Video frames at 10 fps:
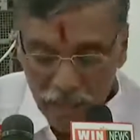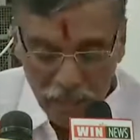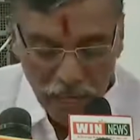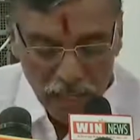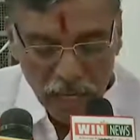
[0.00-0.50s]

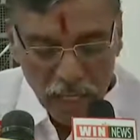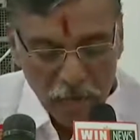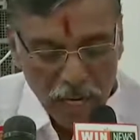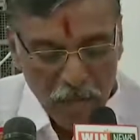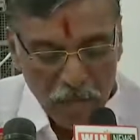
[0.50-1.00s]
அதுக்கு அடுத்த
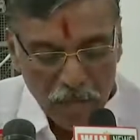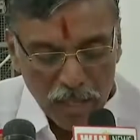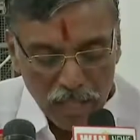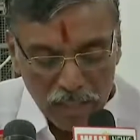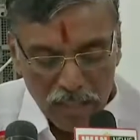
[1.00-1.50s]
கட்டமாக நம்ம
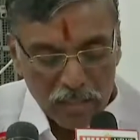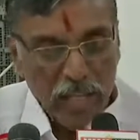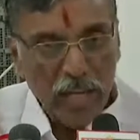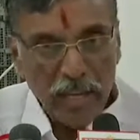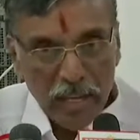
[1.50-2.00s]
வந்து அந்த
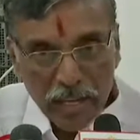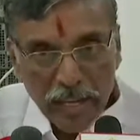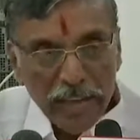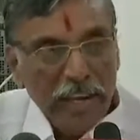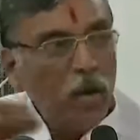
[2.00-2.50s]

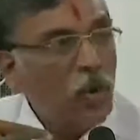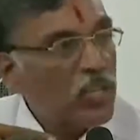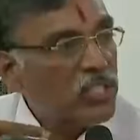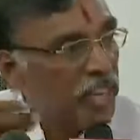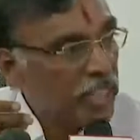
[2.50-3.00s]
என்னென்ன
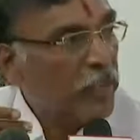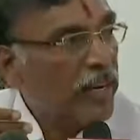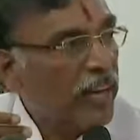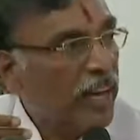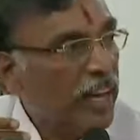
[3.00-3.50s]
கோர்ஸ் செலக்ட்
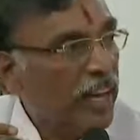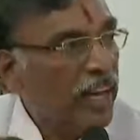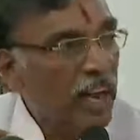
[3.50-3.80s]
பண்ணுறாங்கல்ல